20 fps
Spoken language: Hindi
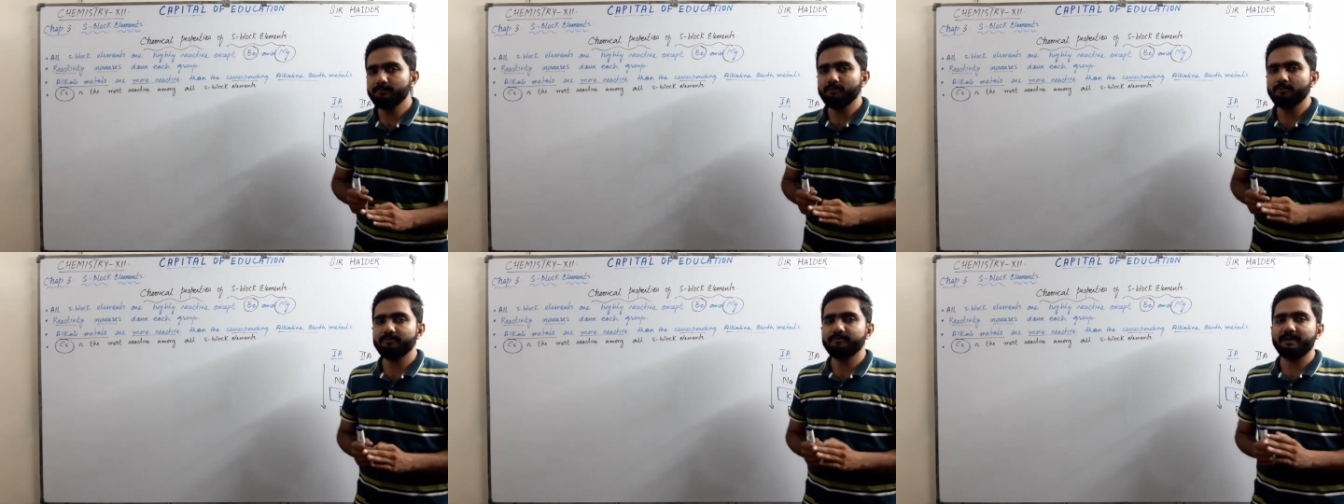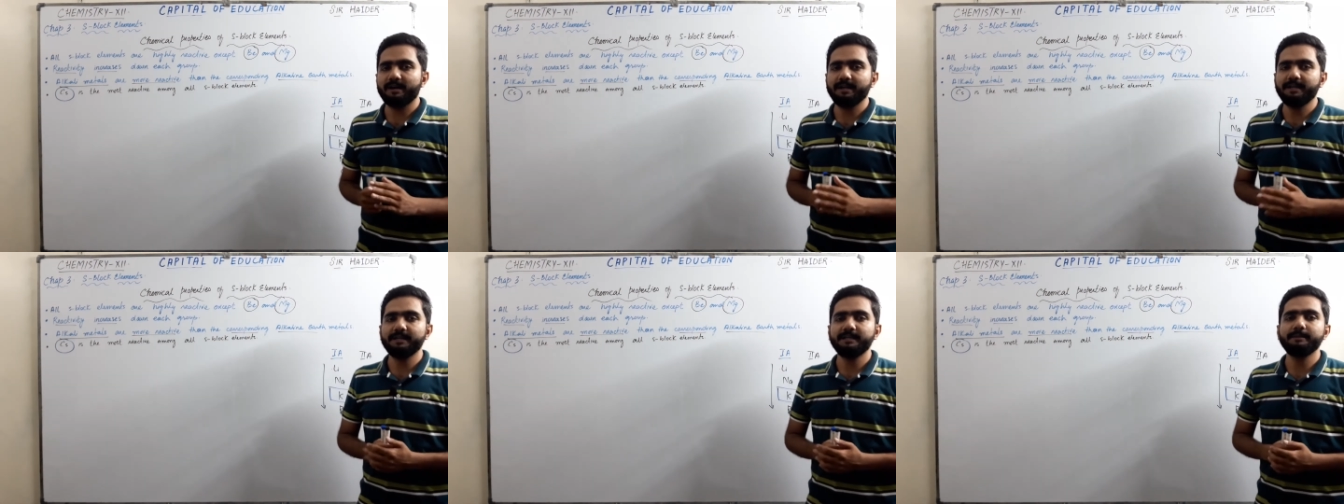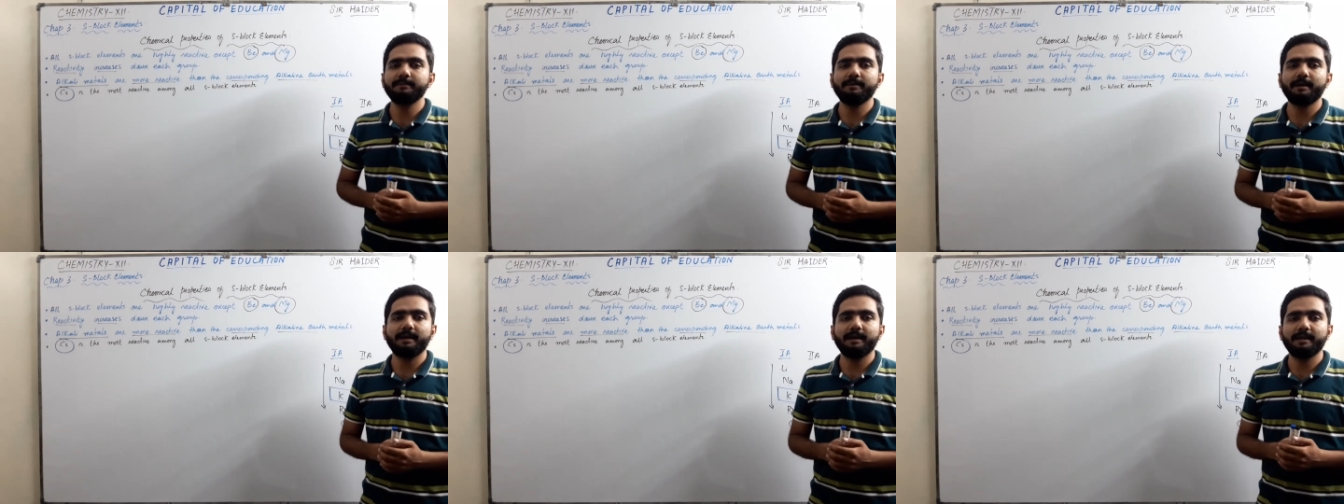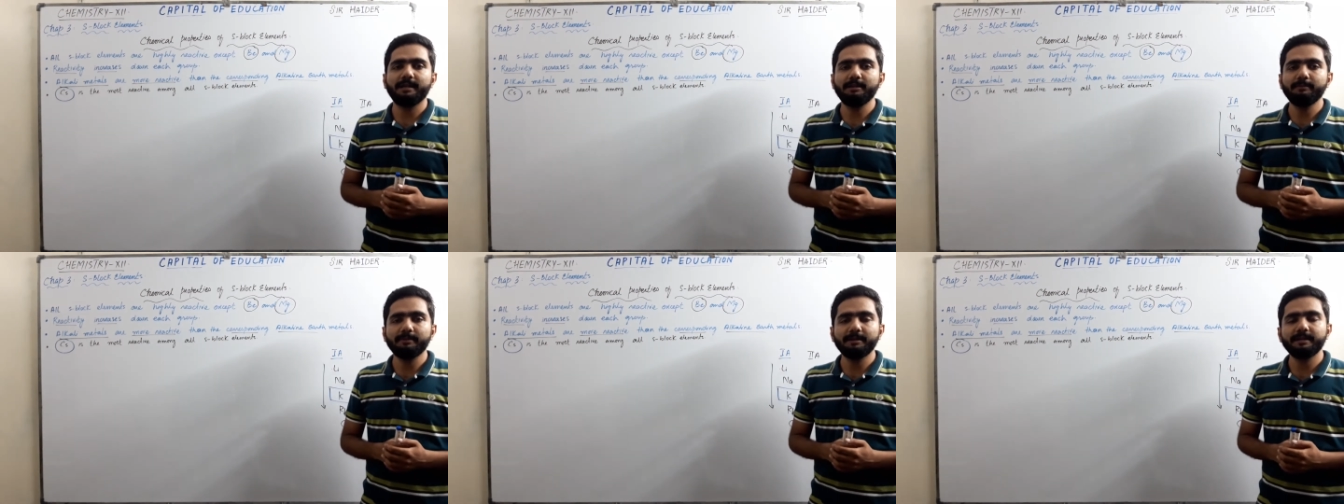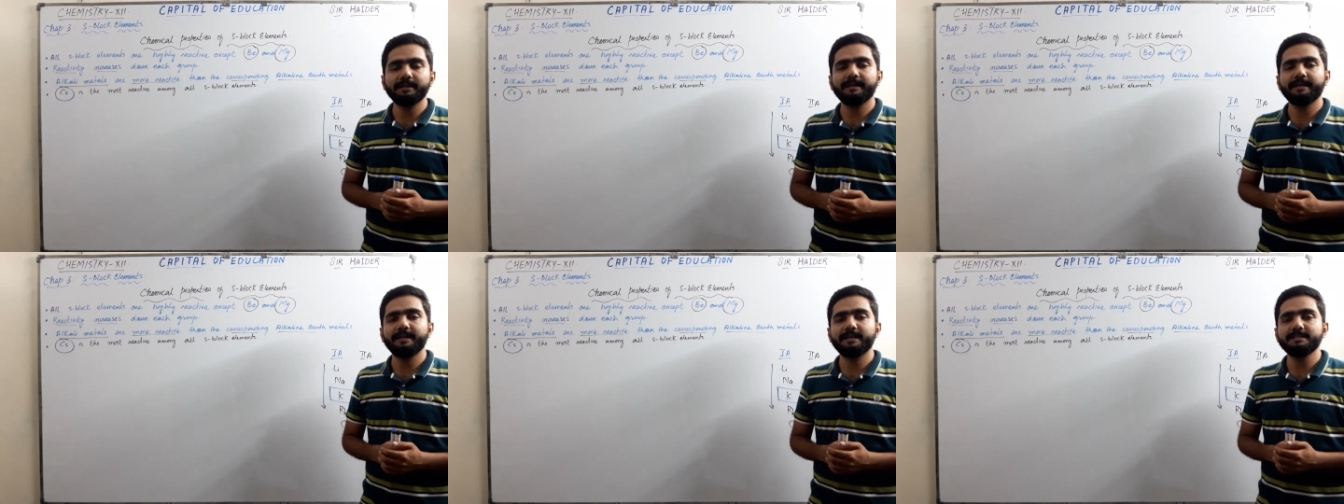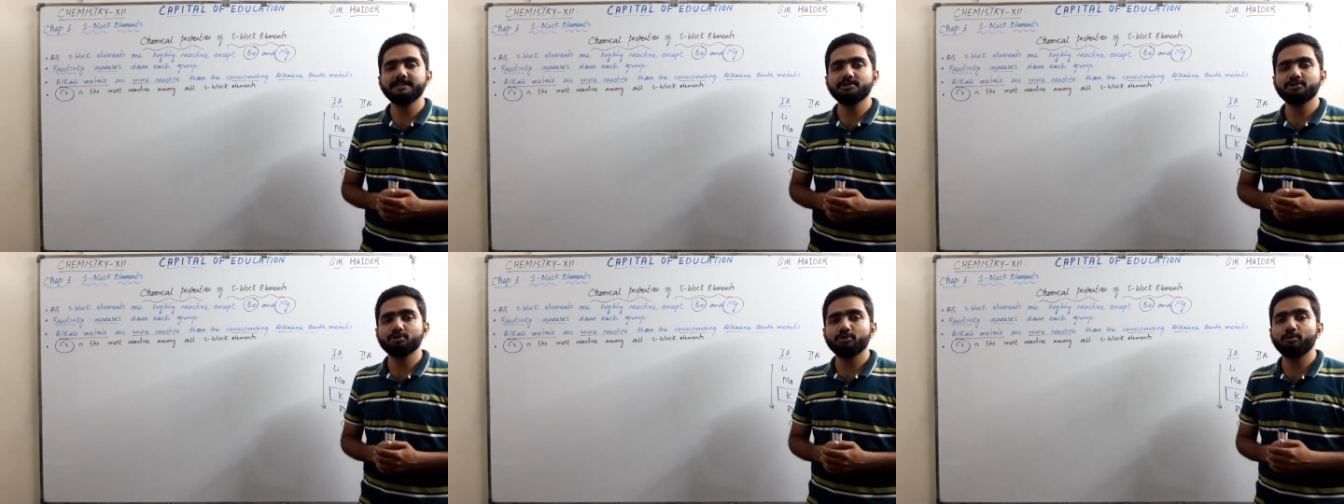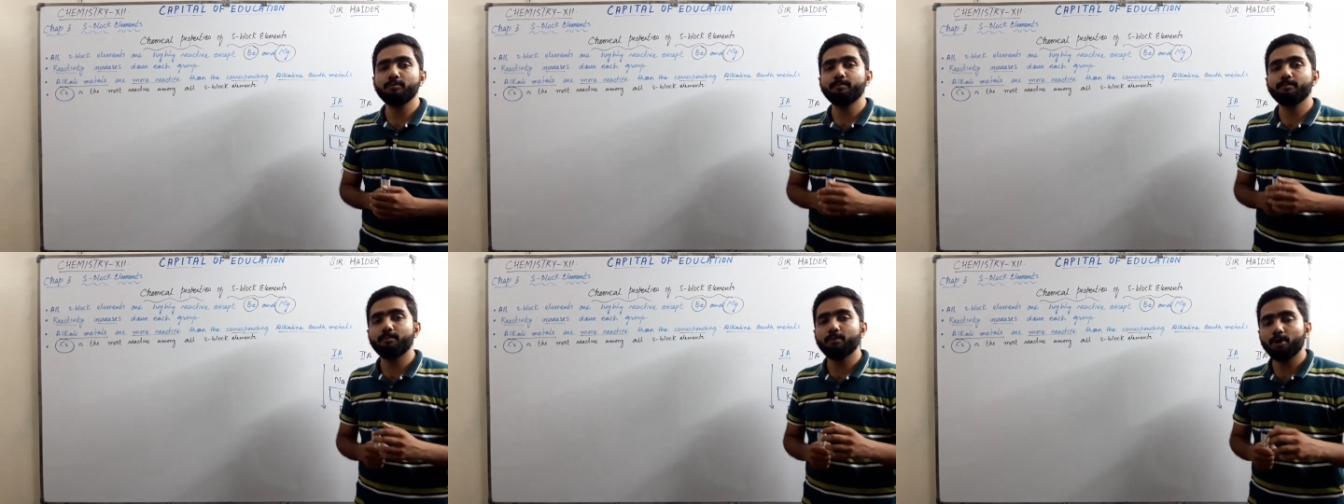वो वाहिद एलिमेंट है
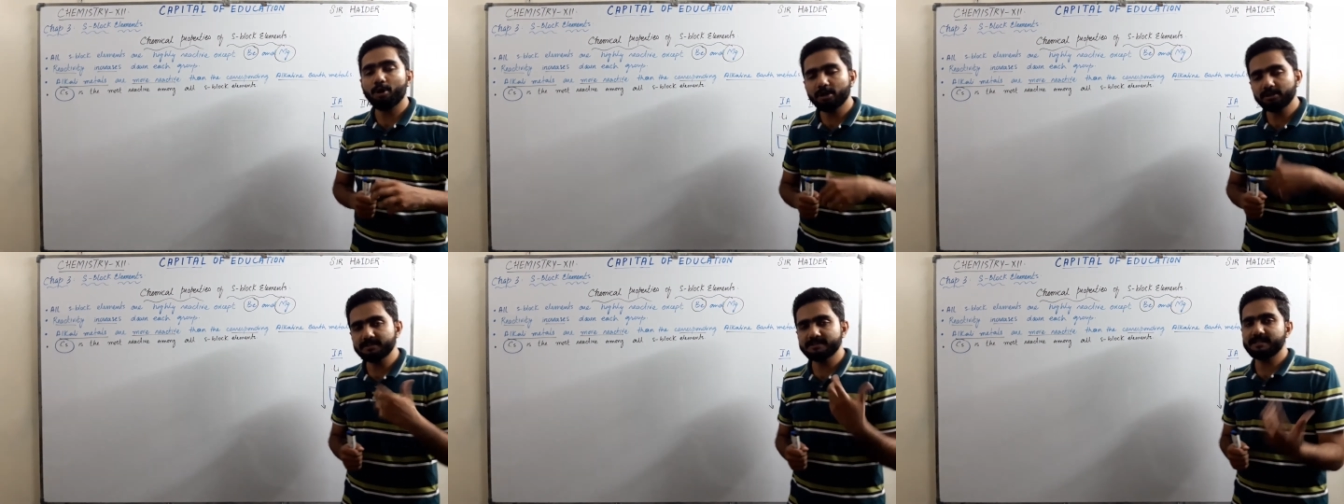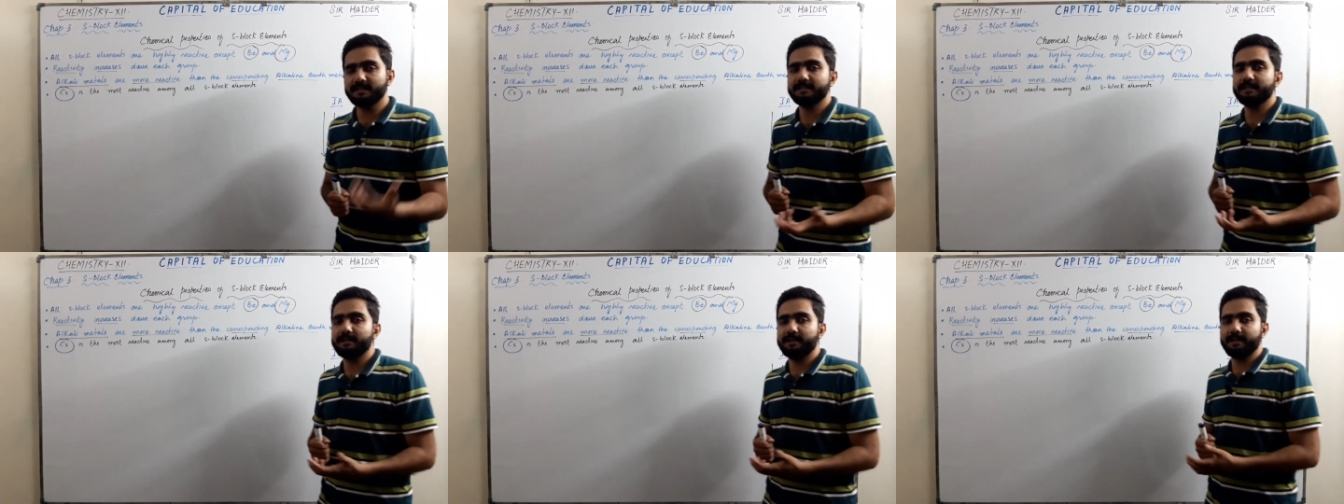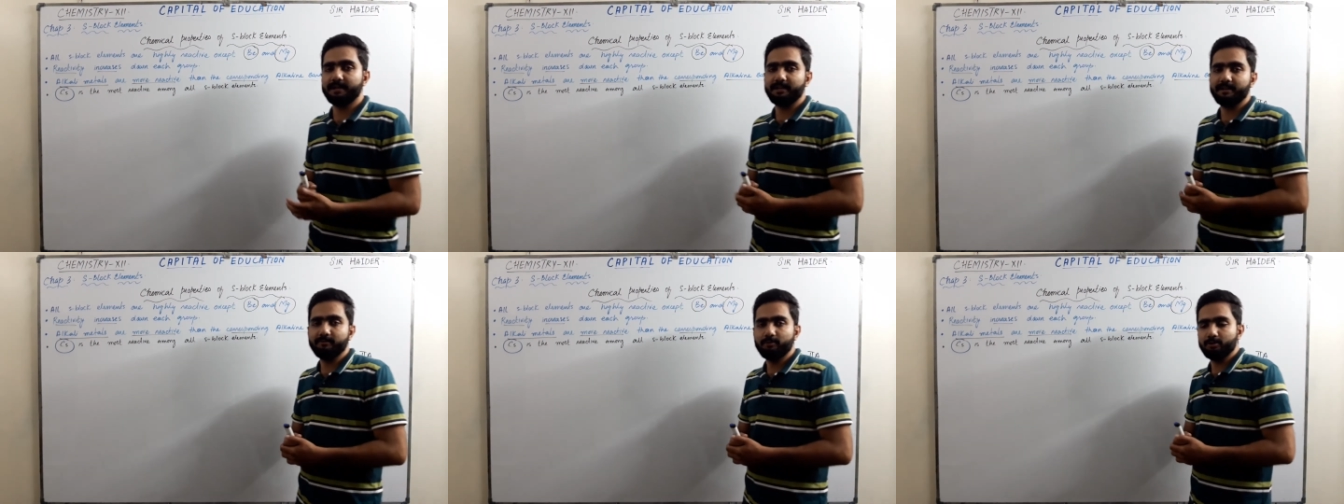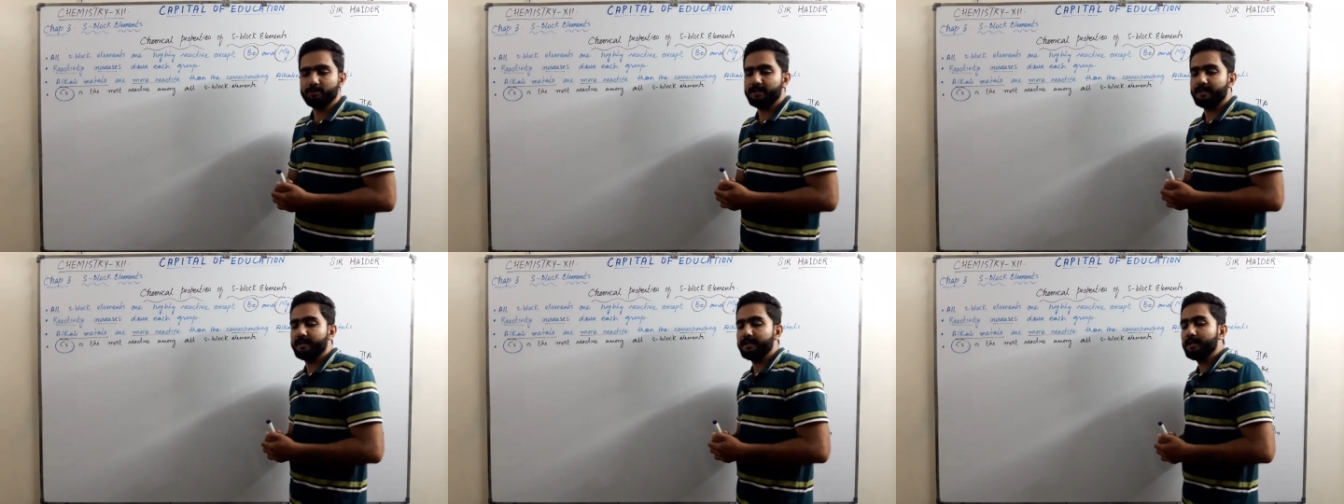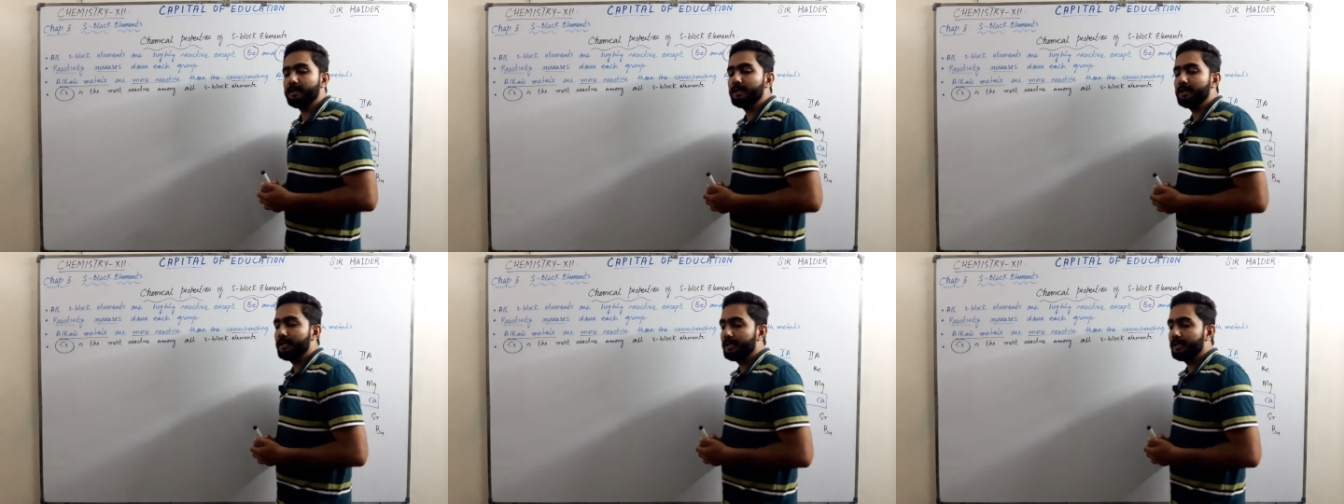जो बहुत ज़्यादा रिएक्टिव होता है